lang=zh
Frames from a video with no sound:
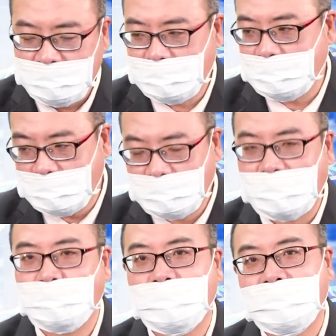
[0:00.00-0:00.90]
这个叫大
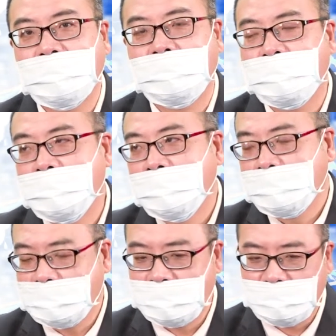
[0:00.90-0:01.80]
水窖，
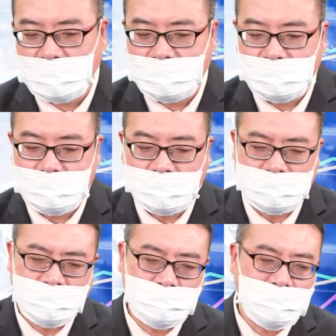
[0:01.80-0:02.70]
这个叫大震荡，
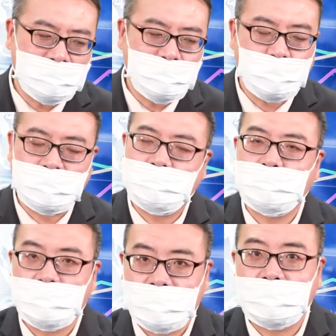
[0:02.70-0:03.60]
前面已经屡见
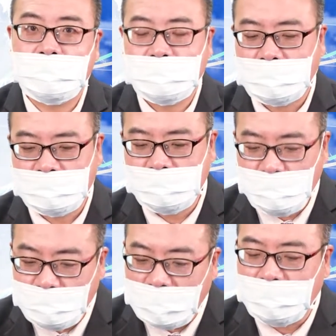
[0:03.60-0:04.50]
不鲜了啦。只是
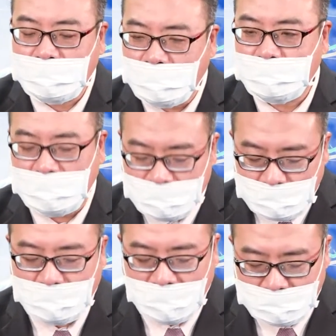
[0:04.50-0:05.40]
又来到高档，你又
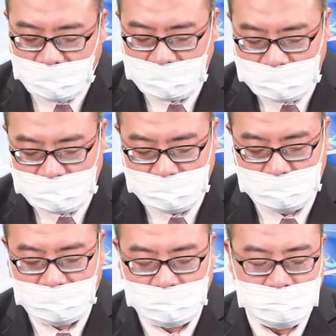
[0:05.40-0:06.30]
会害怕一次
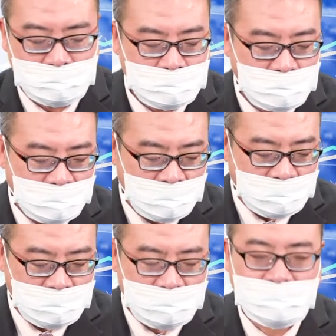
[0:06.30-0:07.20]
嘛？
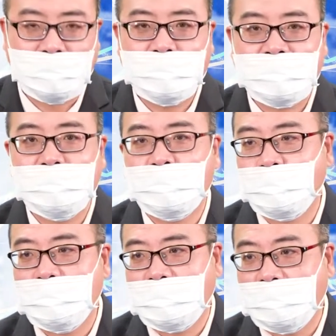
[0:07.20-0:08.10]
那稍微心
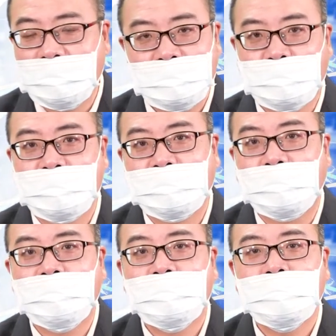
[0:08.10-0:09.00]
虚一点的人就会
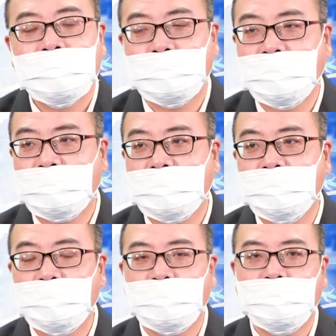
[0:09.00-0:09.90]
走。什么叫
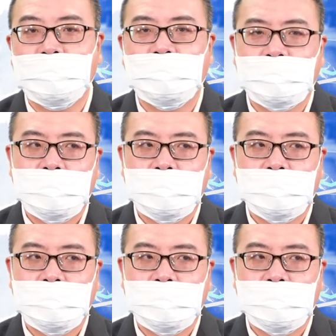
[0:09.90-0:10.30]
心虚？